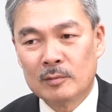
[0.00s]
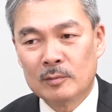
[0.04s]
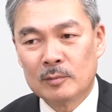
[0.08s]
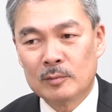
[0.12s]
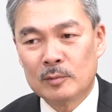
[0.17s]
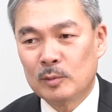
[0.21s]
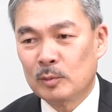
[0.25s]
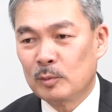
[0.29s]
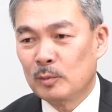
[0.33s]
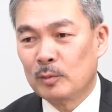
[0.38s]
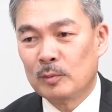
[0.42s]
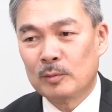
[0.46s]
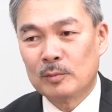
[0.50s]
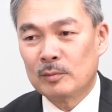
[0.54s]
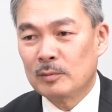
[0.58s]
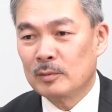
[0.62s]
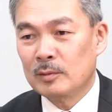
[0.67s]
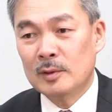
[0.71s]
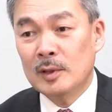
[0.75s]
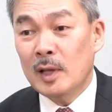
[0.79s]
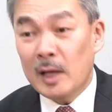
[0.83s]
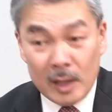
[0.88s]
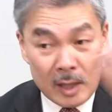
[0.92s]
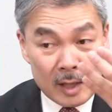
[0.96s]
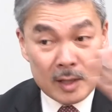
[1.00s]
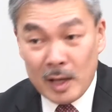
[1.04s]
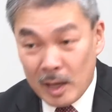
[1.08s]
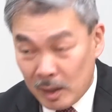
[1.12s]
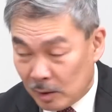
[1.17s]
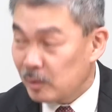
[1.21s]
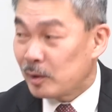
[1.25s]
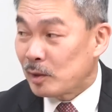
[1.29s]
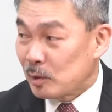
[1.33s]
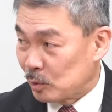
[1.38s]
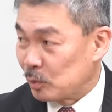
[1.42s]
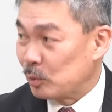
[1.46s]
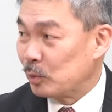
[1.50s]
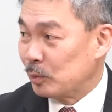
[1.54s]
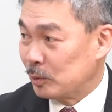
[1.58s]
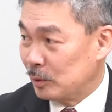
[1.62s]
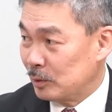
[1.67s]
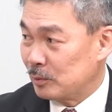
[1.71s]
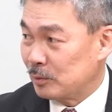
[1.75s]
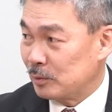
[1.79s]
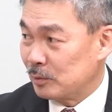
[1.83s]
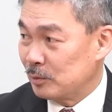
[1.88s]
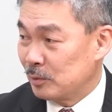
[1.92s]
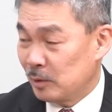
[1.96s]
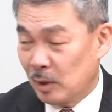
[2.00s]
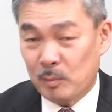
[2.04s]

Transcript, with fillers: その、誰だってそうです。